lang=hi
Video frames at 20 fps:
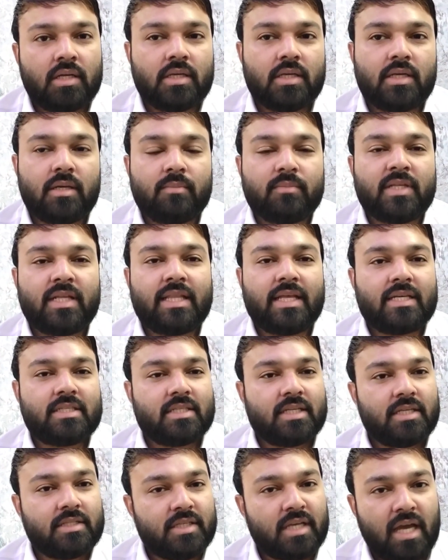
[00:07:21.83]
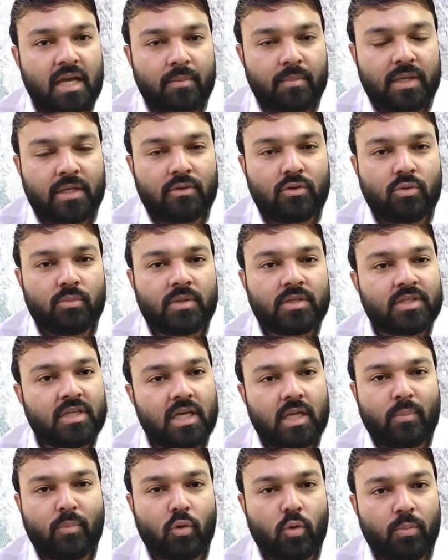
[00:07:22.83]
कि हमने लास्ट के चार महीनों में
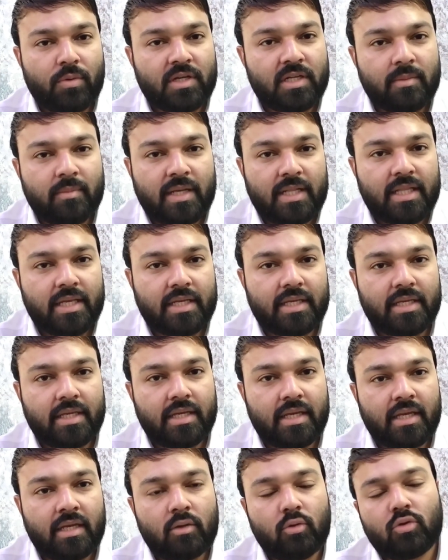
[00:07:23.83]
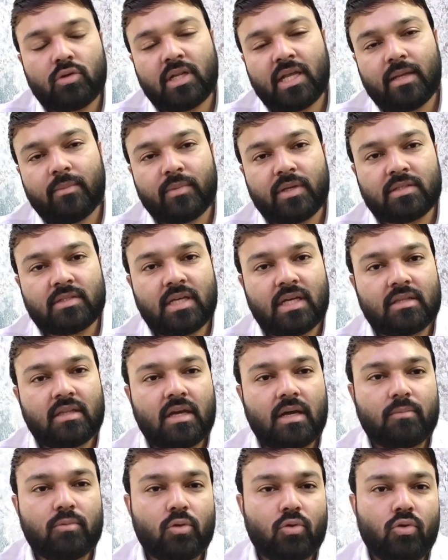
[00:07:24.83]
चार प्रॉपर्टी मेले किए किए हैं और टाइम के
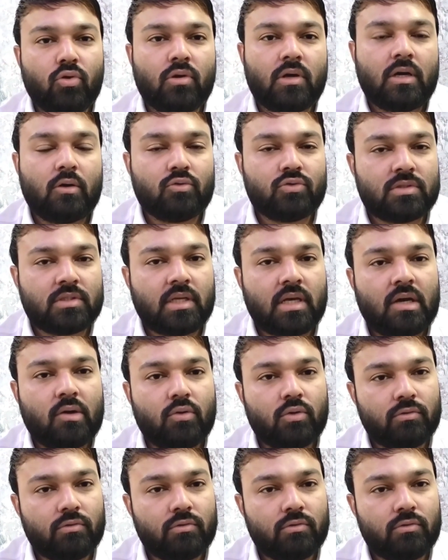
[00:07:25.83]
साथ आप लोगों का उत्साह